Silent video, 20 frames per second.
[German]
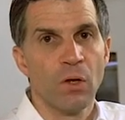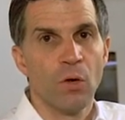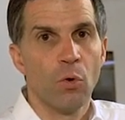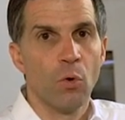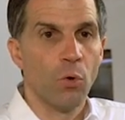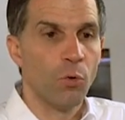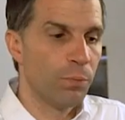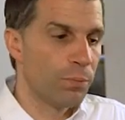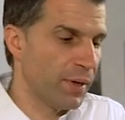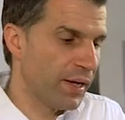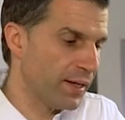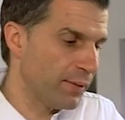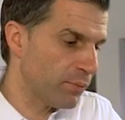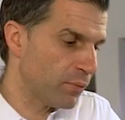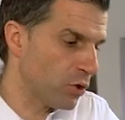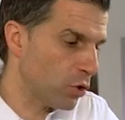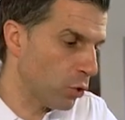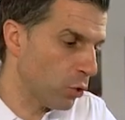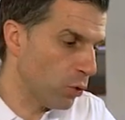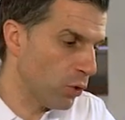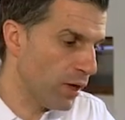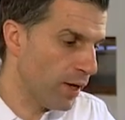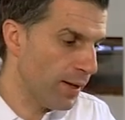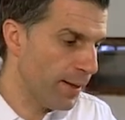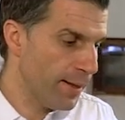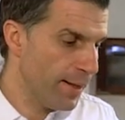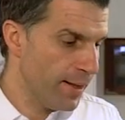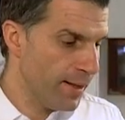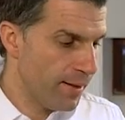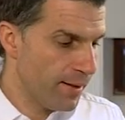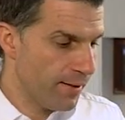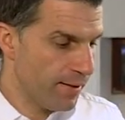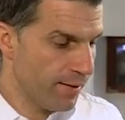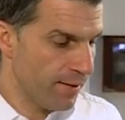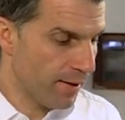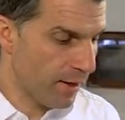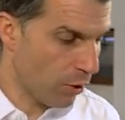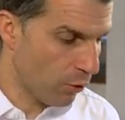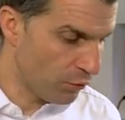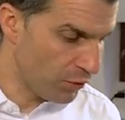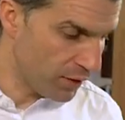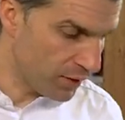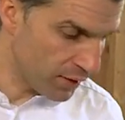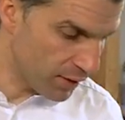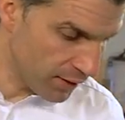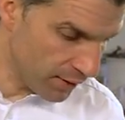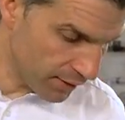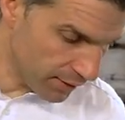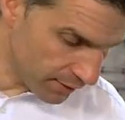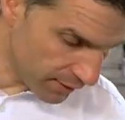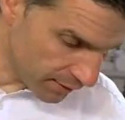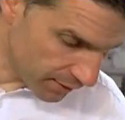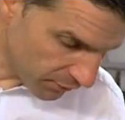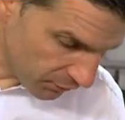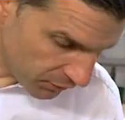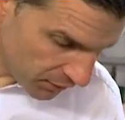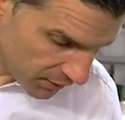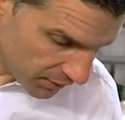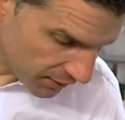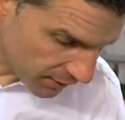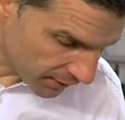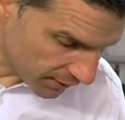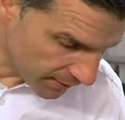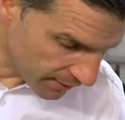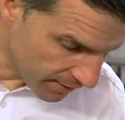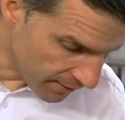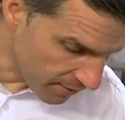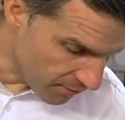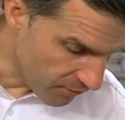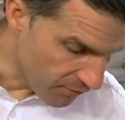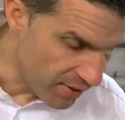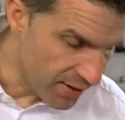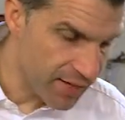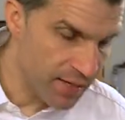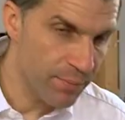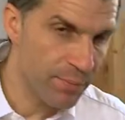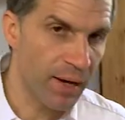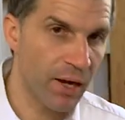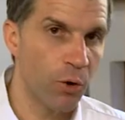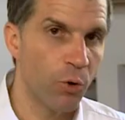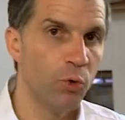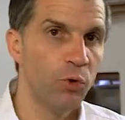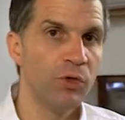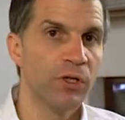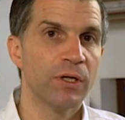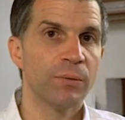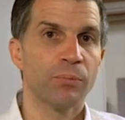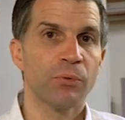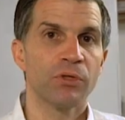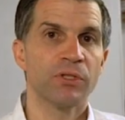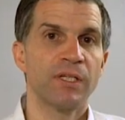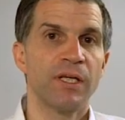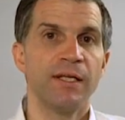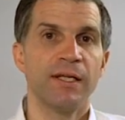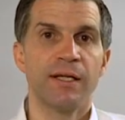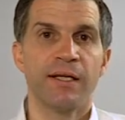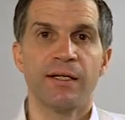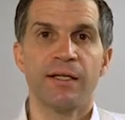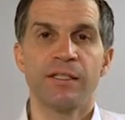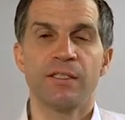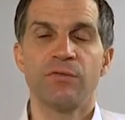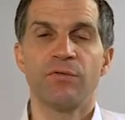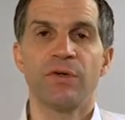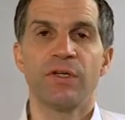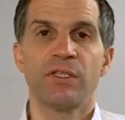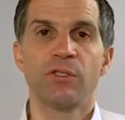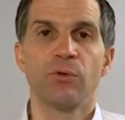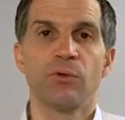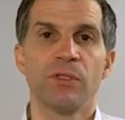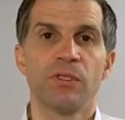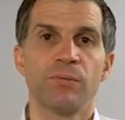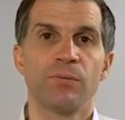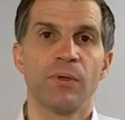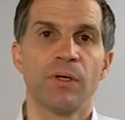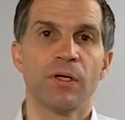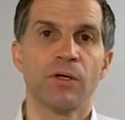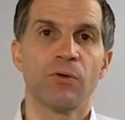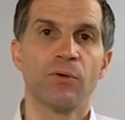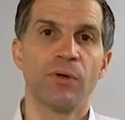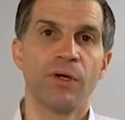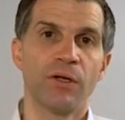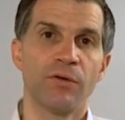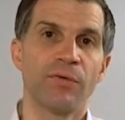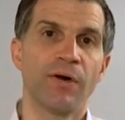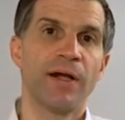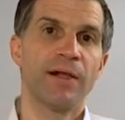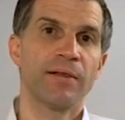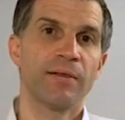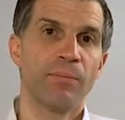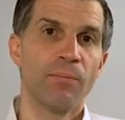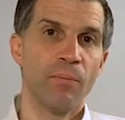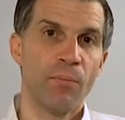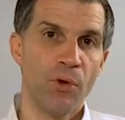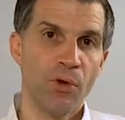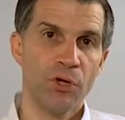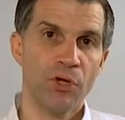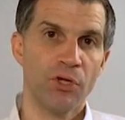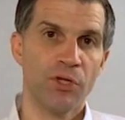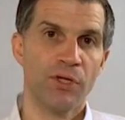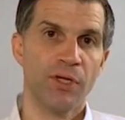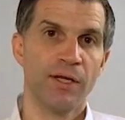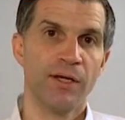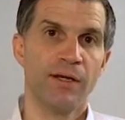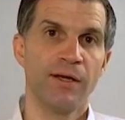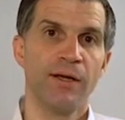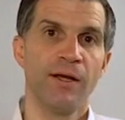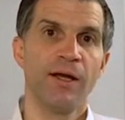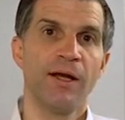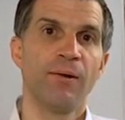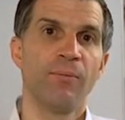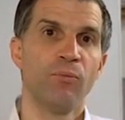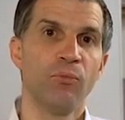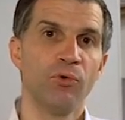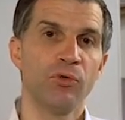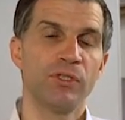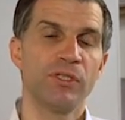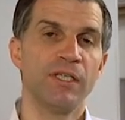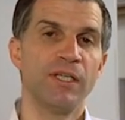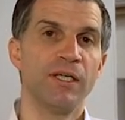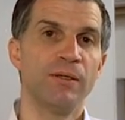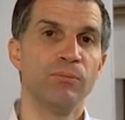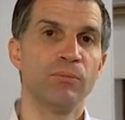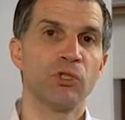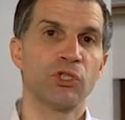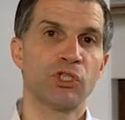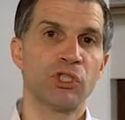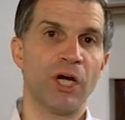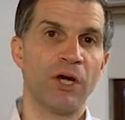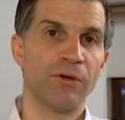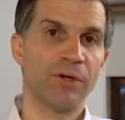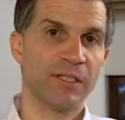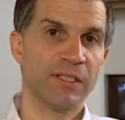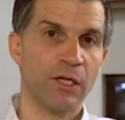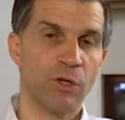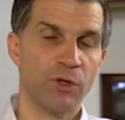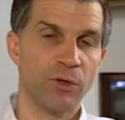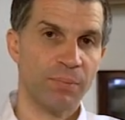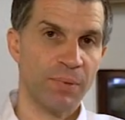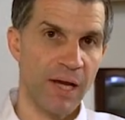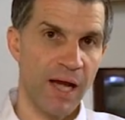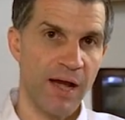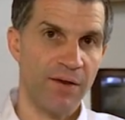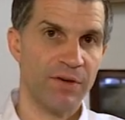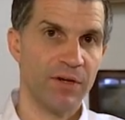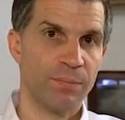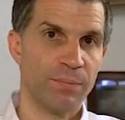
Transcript: Und bei dem Chlor äh, auch wieder äh, wichtig, wenn ich meine hundertprozentige Desinfektionswirkung entfalten möchte, muss ich immer schauen, dass auch der pH-Wert